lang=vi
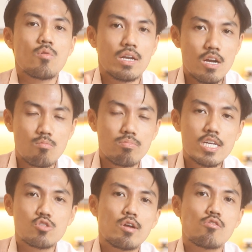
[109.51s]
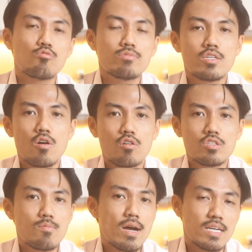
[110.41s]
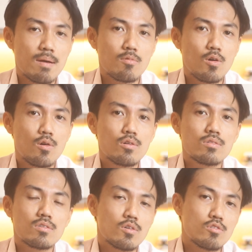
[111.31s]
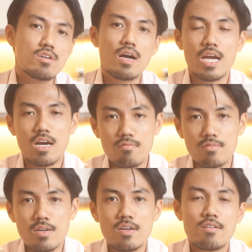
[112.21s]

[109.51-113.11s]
hoạt động kinh doanh của công ty đó trong hàng năm có dương hay không,